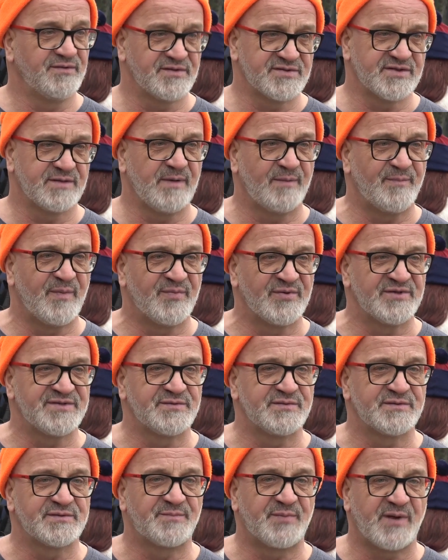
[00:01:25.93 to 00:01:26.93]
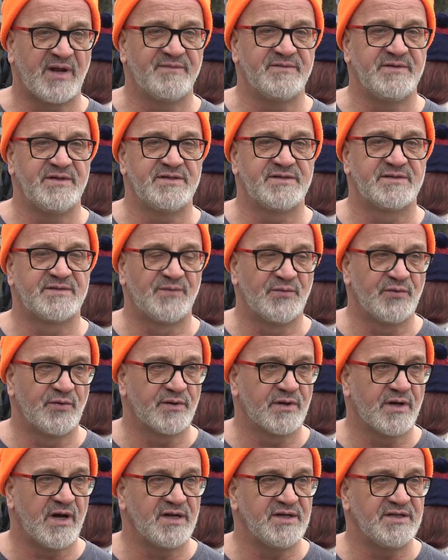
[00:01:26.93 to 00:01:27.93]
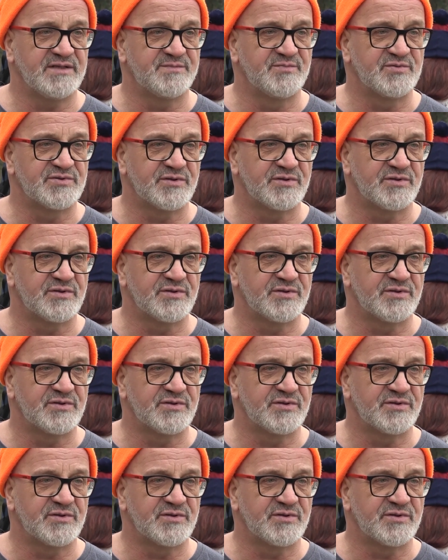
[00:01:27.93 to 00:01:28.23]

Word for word: to trzeba po prostu sprawdzić swój organizm,